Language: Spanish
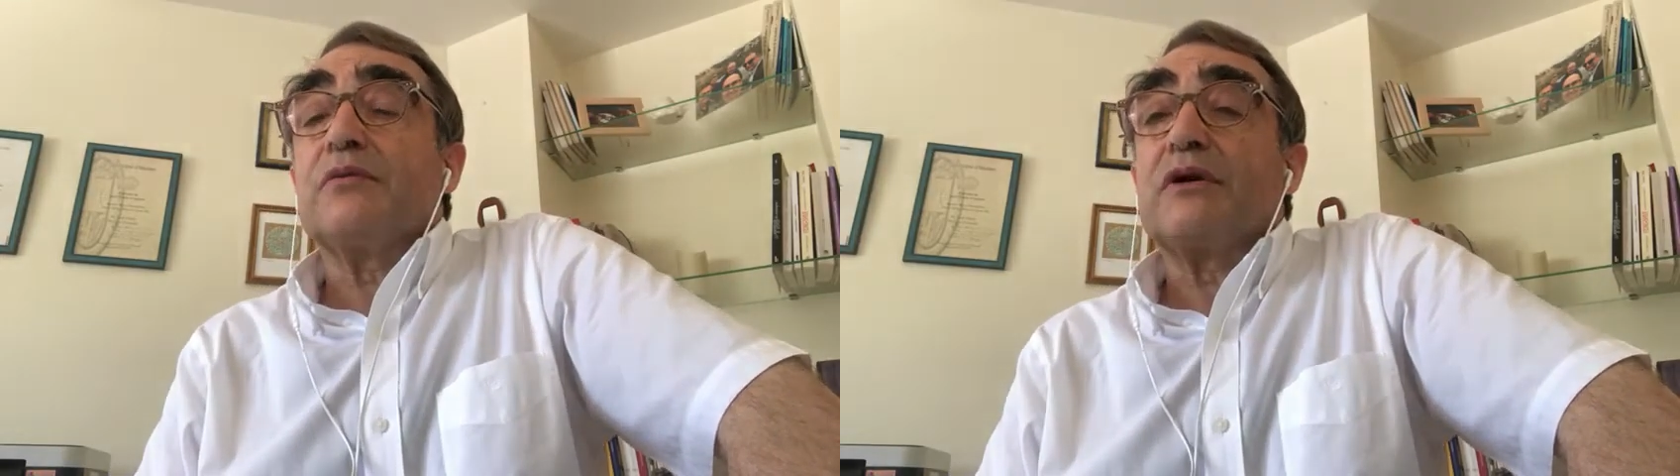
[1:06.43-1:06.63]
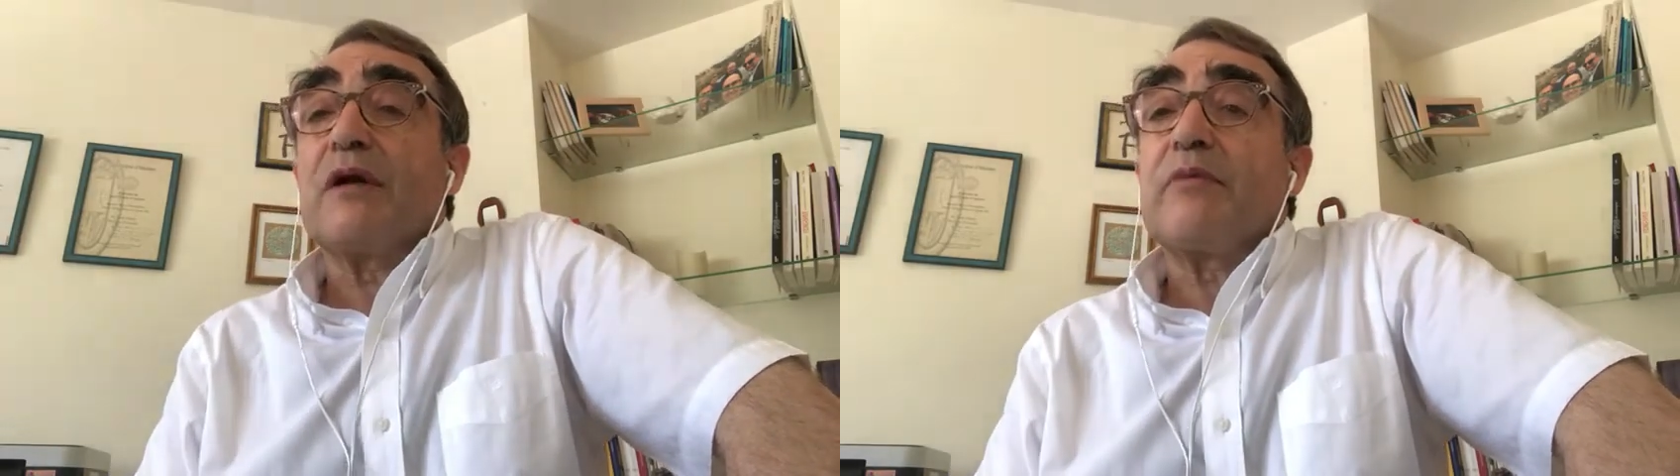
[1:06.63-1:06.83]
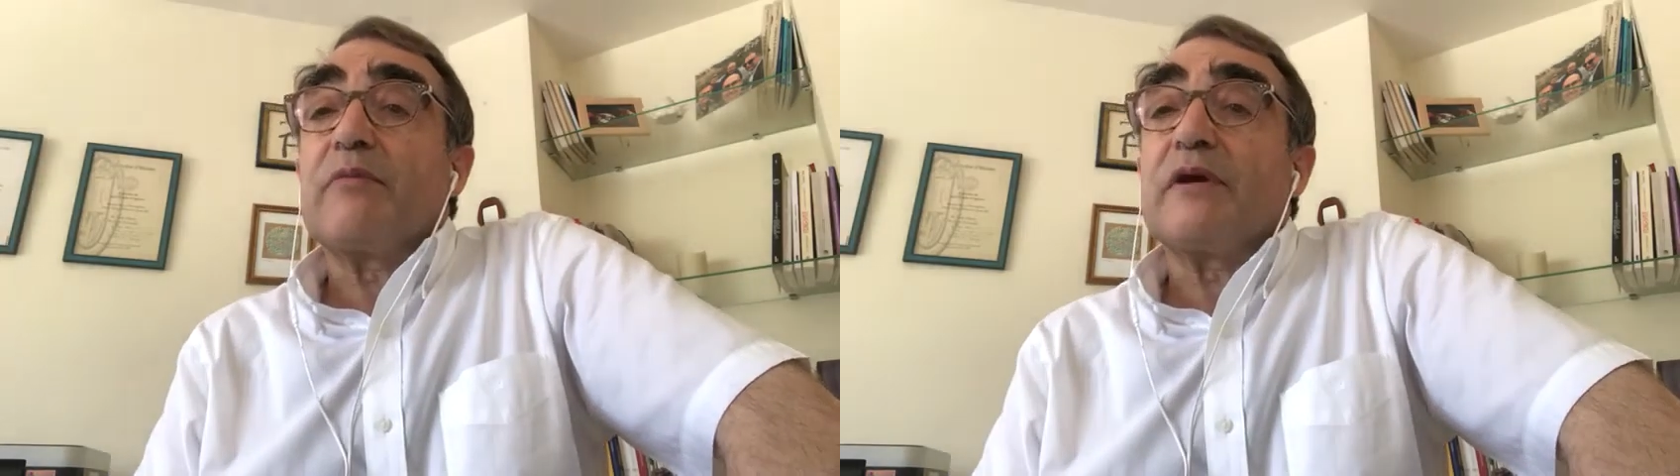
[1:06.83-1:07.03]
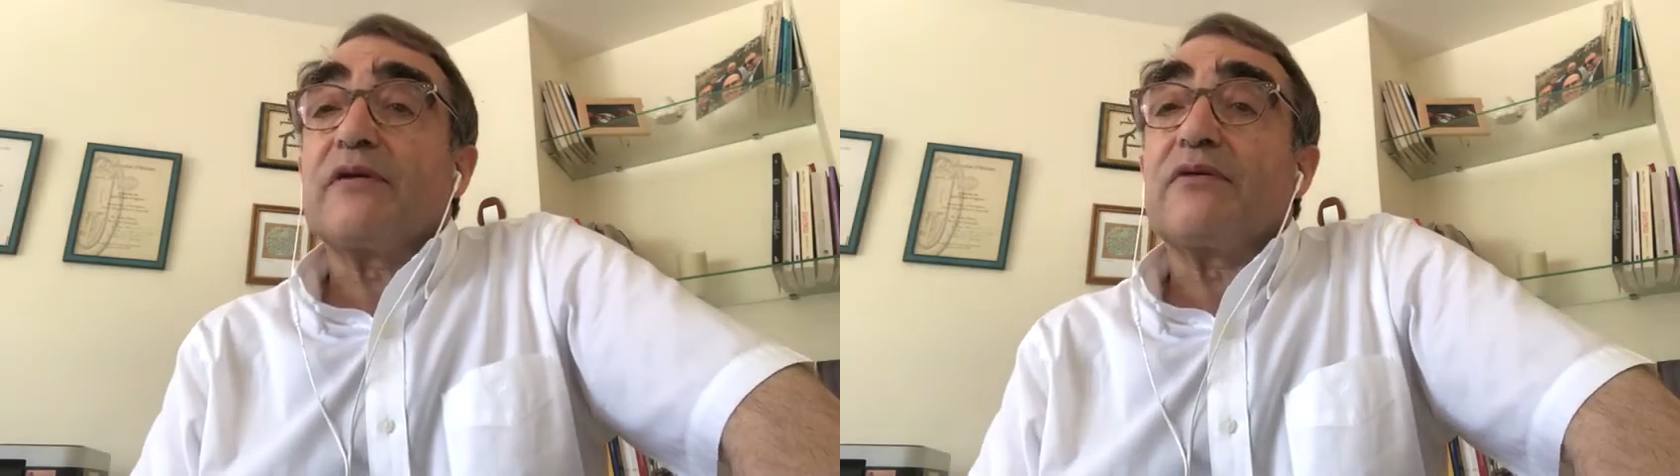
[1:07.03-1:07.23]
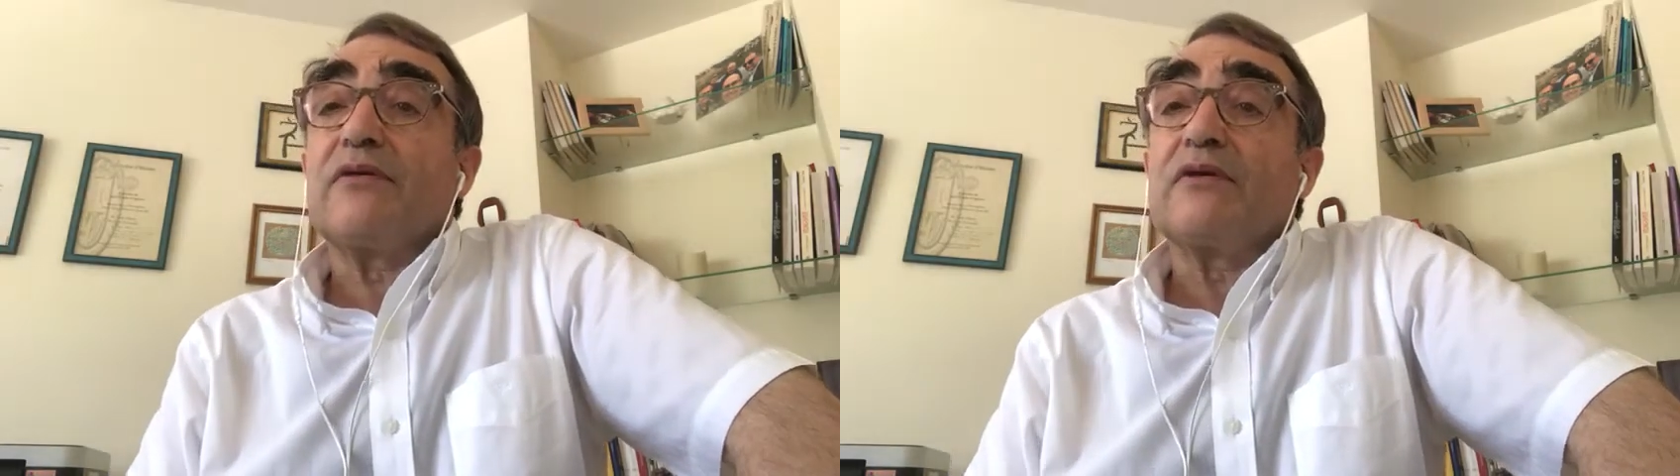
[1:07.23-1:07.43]
por la
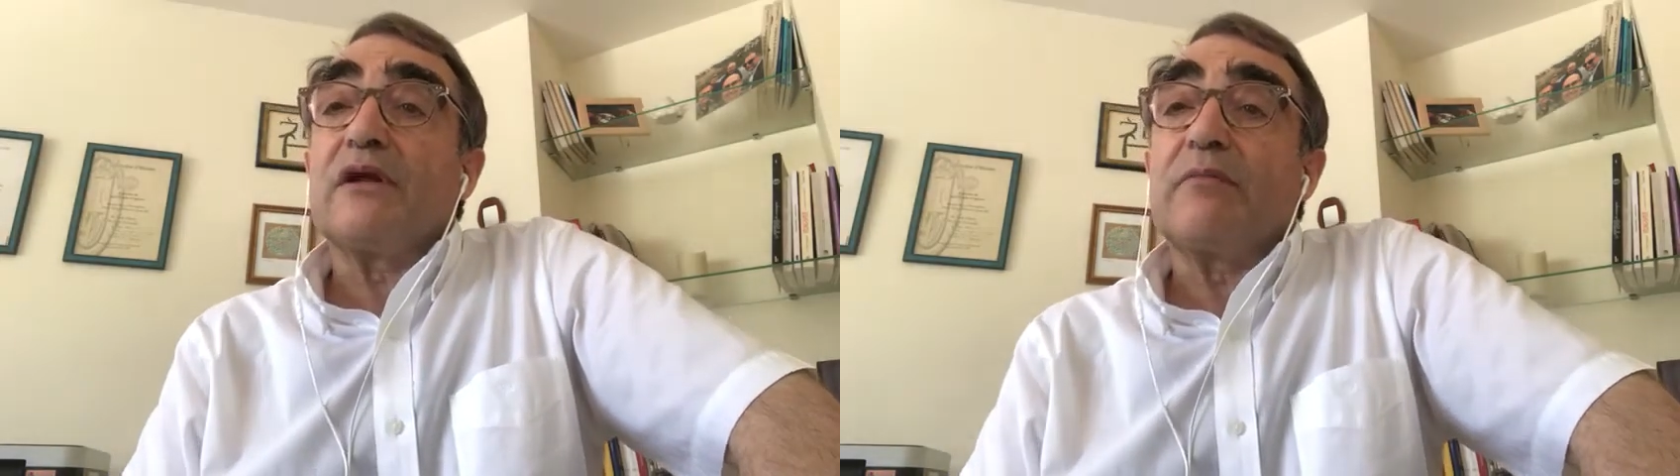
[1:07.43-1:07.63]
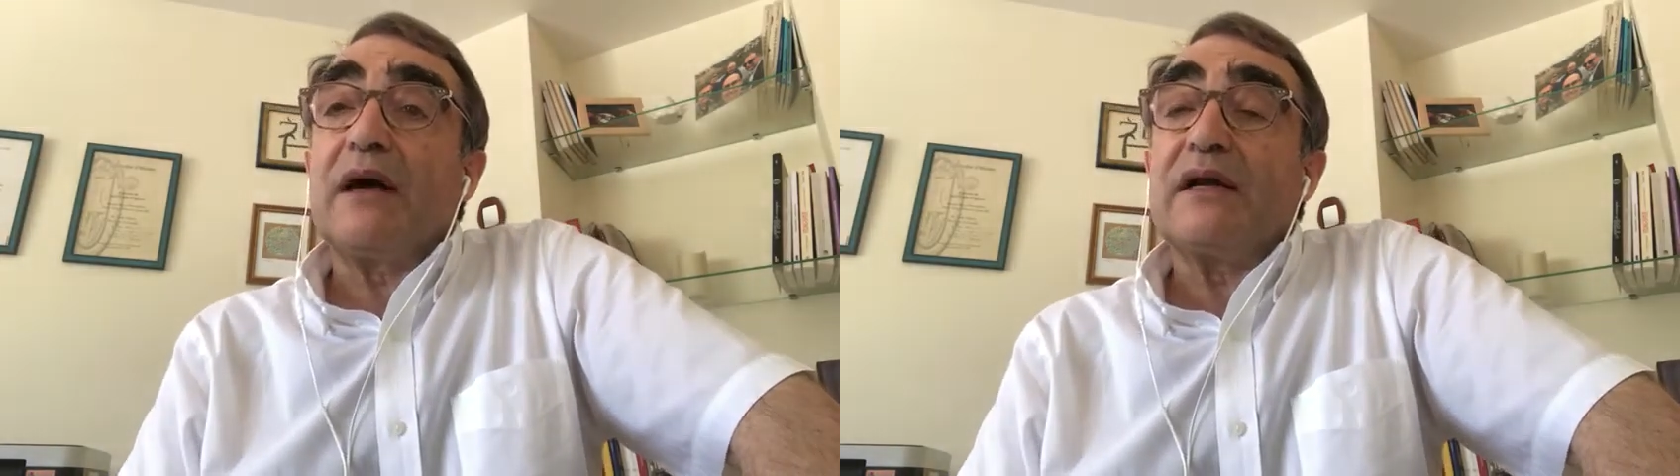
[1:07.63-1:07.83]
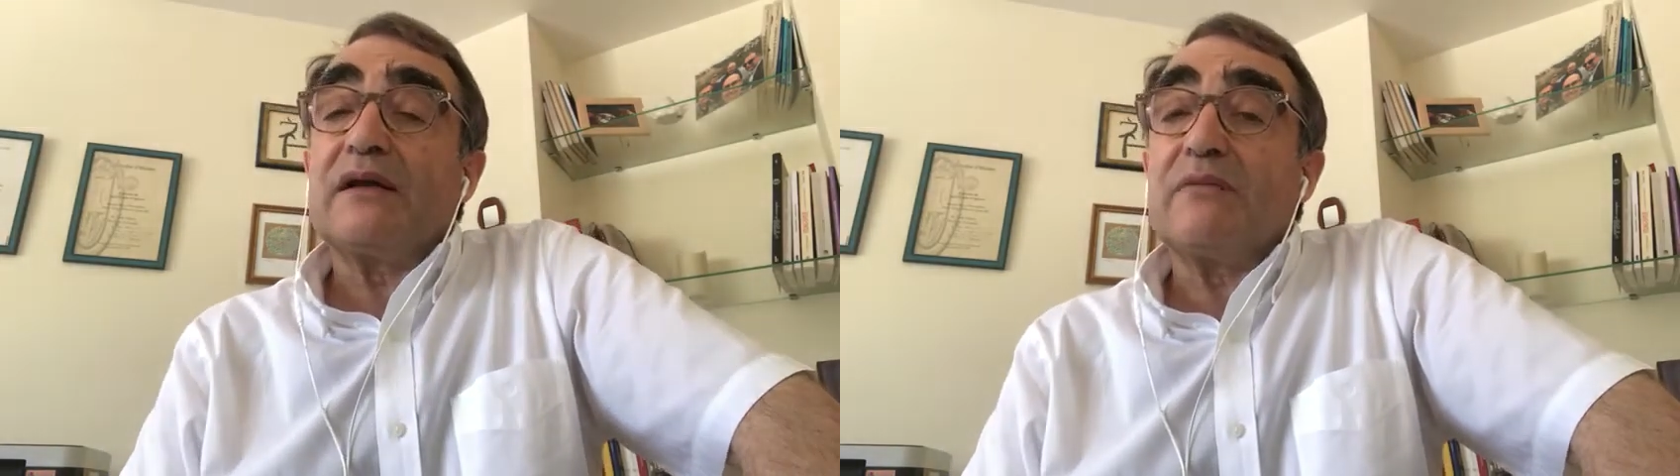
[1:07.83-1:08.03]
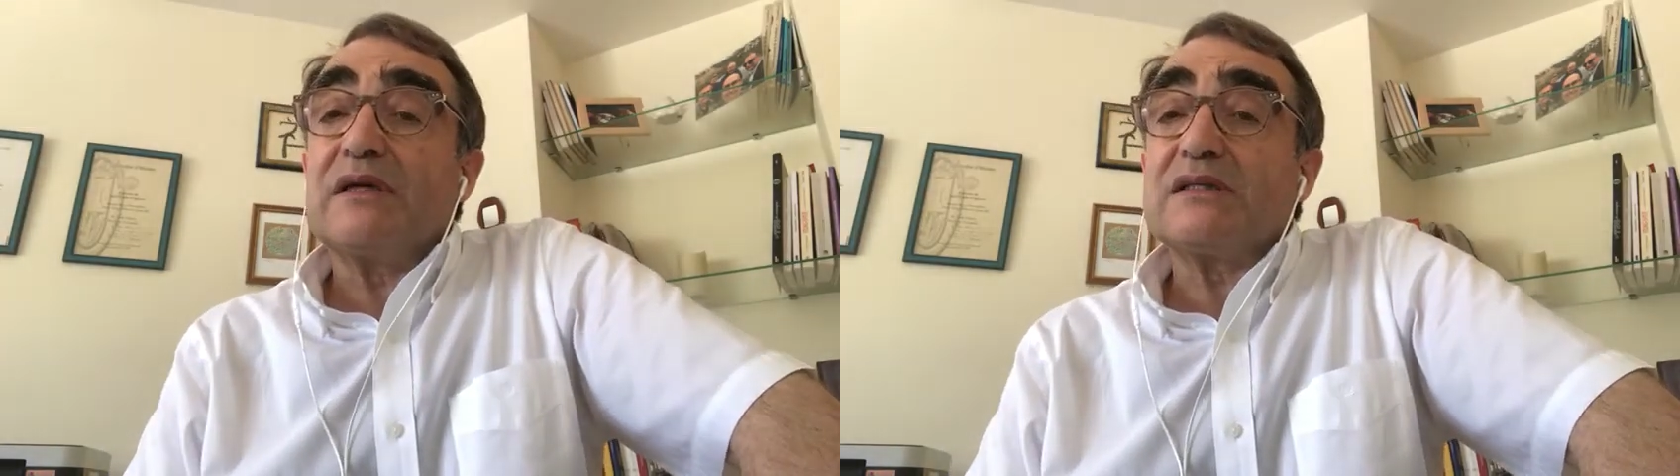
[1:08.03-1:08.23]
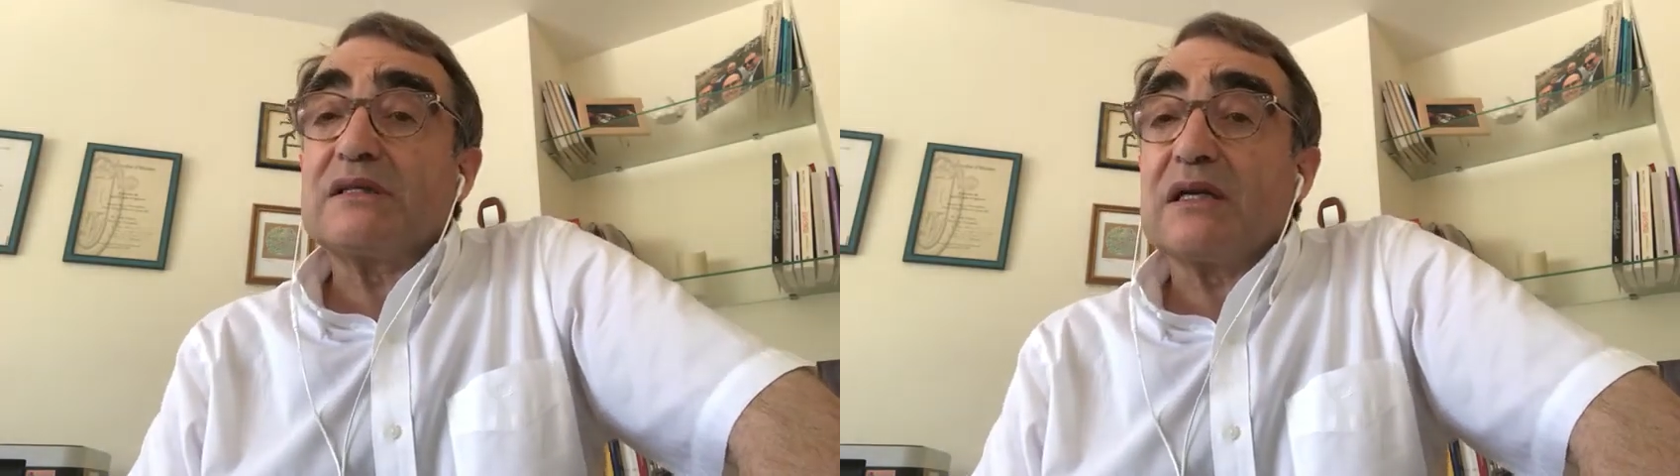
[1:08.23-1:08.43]
preparación de pan y masas